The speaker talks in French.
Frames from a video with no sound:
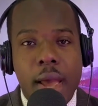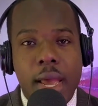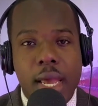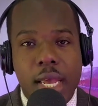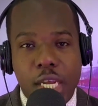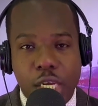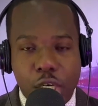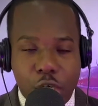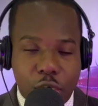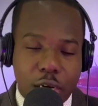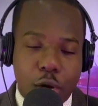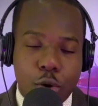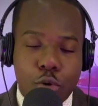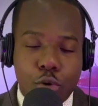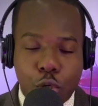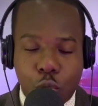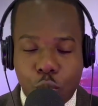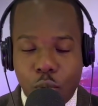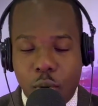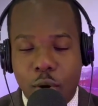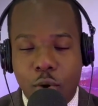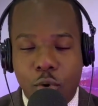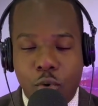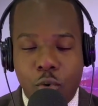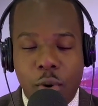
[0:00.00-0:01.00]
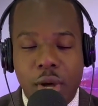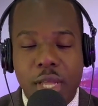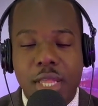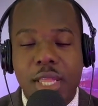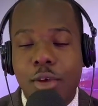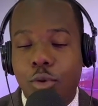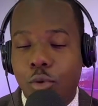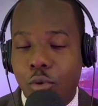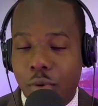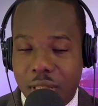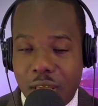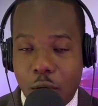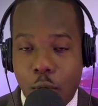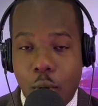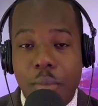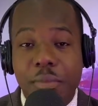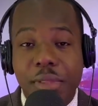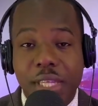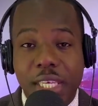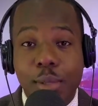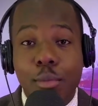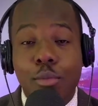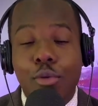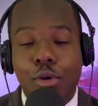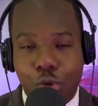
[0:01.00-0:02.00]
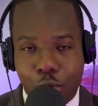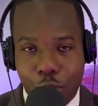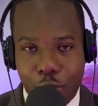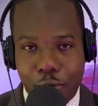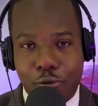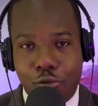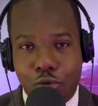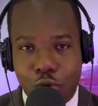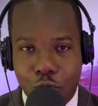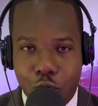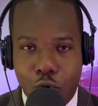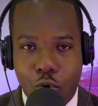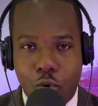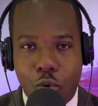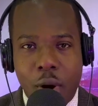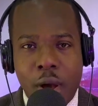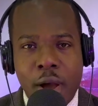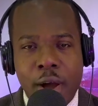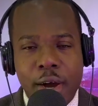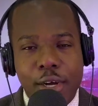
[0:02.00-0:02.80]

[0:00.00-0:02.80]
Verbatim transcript: Et Jean yo joint nous, hein, c'est comme ça, on dit, bon Dieu, voyons.